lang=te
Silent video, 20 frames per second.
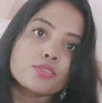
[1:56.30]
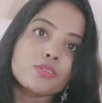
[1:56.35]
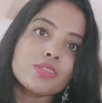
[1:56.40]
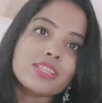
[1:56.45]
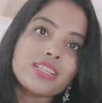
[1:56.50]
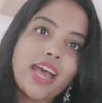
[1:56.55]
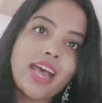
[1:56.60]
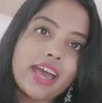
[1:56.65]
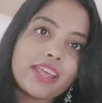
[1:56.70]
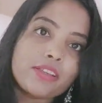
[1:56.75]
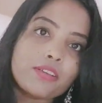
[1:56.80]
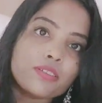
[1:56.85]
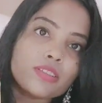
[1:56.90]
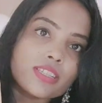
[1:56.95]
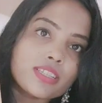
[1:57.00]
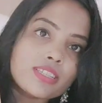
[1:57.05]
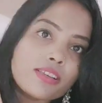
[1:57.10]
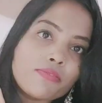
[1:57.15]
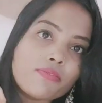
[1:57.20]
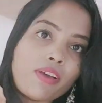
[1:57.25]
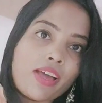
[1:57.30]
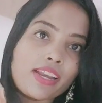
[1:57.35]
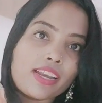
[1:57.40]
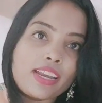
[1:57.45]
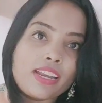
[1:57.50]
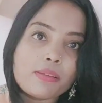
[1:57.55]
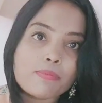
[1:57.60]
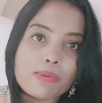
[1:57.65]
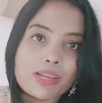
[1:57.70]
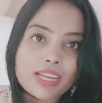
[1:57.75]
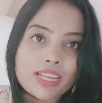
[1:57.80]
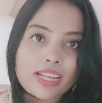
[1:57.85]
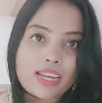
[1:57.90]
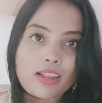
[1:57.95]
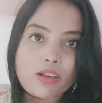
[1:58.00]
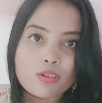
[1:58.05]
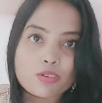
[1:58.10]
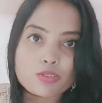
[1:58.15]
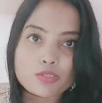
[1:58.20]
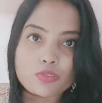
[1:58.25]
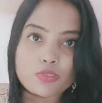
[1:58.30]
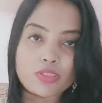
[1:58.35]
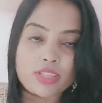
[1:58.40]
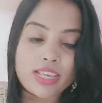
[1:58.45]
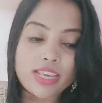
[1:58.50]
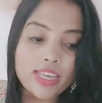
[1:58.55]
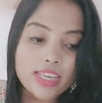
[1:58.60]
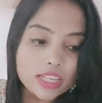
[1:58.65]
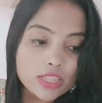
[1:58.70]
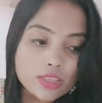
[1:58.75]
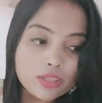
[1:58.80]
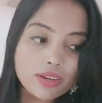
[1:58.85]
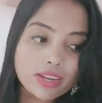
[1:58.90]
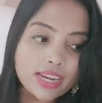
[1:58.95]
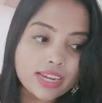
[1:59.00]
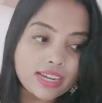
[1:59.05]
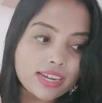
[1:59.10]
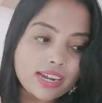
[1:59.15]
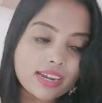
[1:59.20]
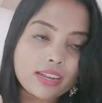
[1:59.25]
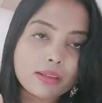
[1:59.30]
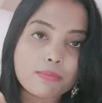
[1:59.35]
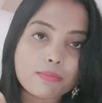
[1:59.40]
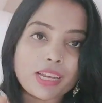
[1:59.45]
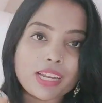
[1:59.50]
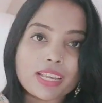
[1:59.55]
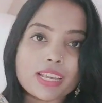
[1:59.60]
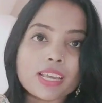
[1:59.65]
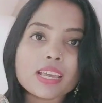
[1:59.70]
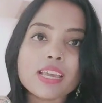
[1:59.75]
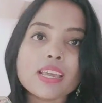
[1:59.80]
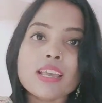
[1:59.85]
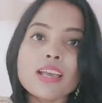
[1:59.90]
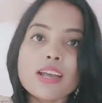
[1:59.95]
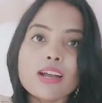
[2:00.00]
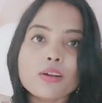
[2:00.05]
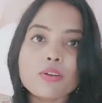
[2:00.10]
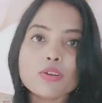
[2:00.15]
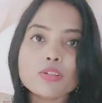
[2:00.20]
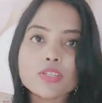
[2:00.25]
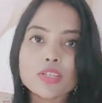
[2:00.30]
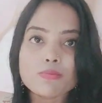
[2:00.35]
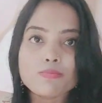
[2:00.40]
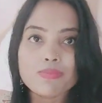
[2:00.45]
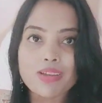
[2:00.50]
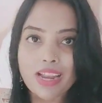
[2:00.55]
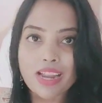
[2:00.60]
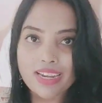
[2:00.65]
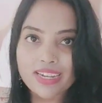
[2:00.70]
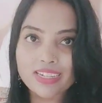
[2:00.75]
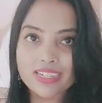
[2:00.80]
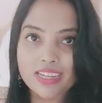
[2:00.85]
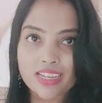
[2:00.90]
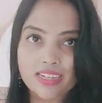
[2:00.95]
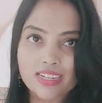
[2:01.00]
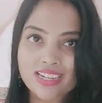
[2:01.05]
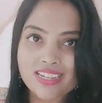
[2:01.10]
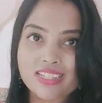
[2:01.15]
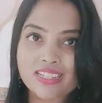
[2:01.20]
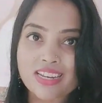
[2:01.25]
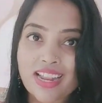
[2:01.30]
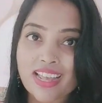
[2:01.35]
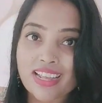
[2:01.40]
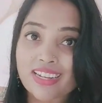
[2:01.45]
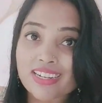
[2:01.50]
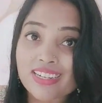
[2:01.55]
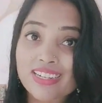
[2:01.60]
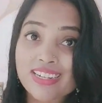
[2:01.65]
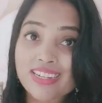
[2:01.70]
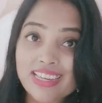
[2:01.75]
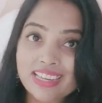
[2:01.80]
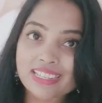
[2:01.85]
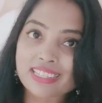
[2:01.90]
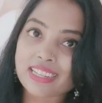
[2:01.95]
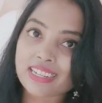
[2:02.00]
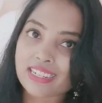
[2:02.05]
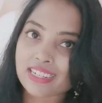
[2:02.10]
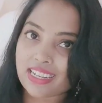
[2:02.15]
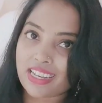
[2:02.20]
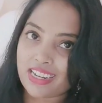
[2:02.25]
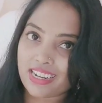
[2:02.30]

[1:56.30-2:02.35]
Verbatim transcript: సో శారీ వచ్చేసి ఫైనల్లీ మనకి ఇలా వస్తుంది ఇందులో ఏంటంటే మనకి కొంచెం లైట్ కలర్స్ లైక్ డీసెంట్